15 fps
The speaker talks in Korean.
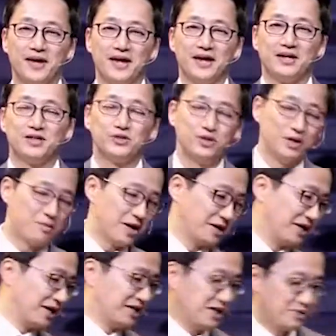그래서 우리가 막
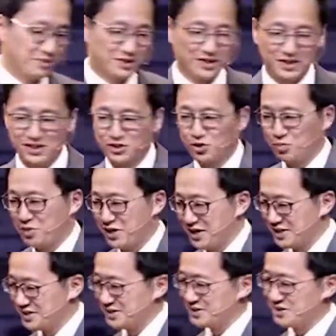얘기하면서 그 소파에
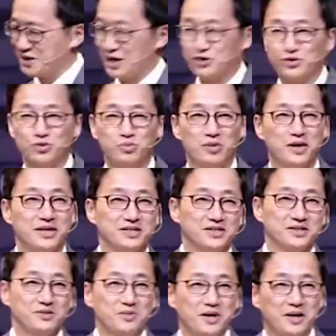앉아서 가죽 소파에
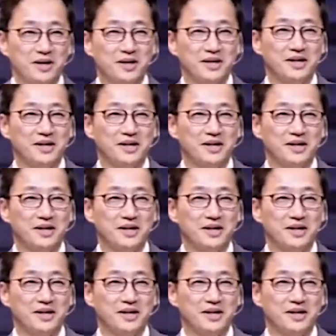앉아서 막